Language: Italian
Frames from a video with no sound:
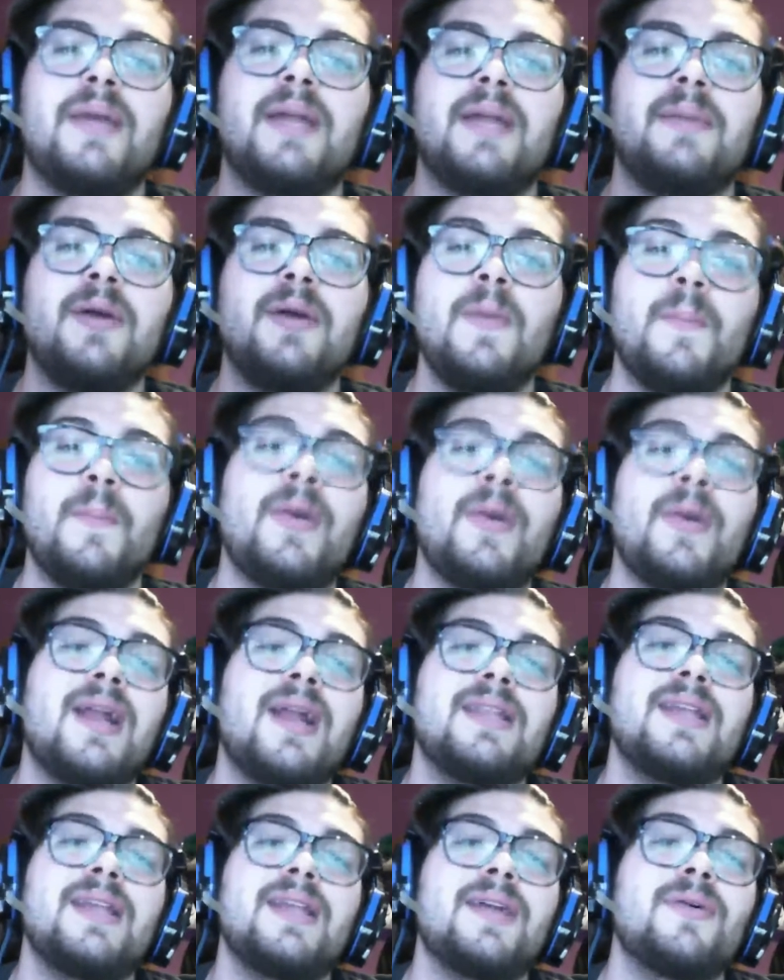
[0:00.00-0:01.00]
ma non parla
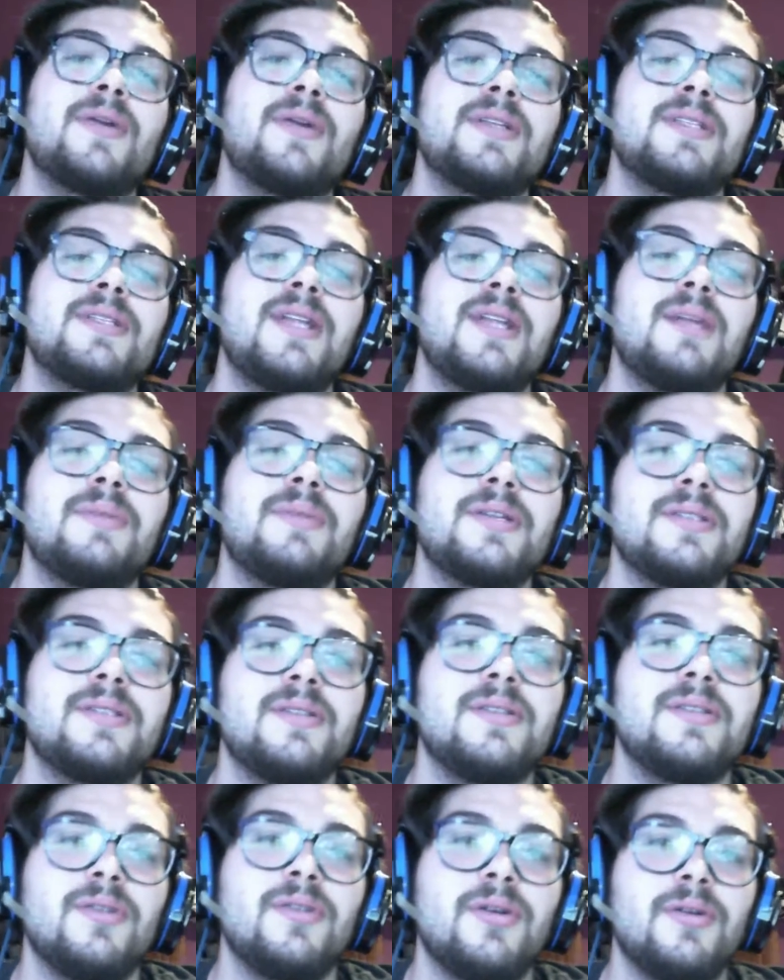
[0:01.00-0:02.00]
della corrida dalla parte del
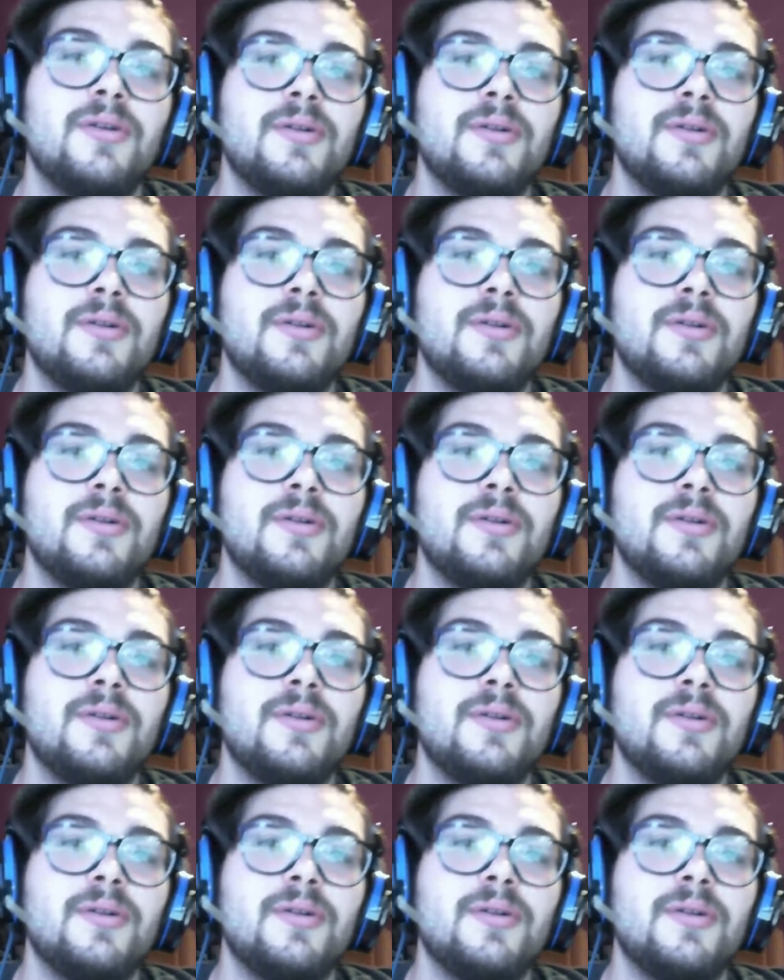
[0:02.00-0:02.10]
toro